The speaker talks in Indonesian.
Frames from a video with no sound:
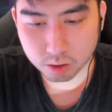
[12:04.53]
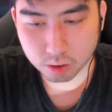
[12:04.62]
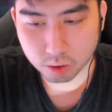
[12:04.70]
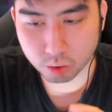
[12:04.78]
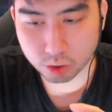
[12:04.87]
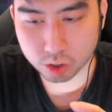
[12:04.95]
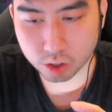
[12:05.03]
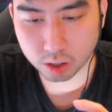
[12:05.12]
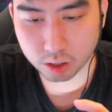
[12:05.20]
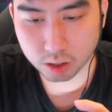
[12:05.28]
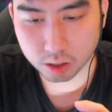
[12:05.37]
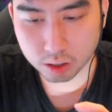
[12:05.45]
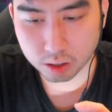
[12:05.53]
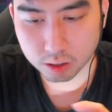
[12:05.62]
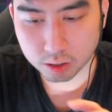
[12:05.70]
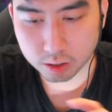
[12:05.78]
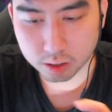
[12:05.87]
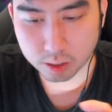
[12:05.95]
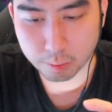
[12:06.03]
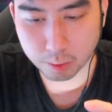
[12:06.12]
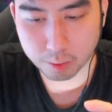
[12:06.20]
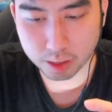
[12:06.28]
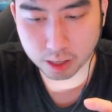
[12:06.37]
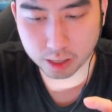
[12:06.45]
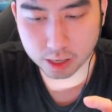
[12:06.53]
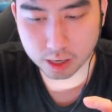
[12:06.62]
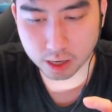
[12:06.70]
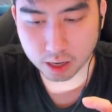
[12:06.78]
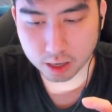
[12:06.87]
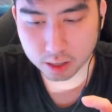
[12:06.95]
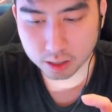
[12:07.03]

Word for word: Fusion. Saber bintang 3.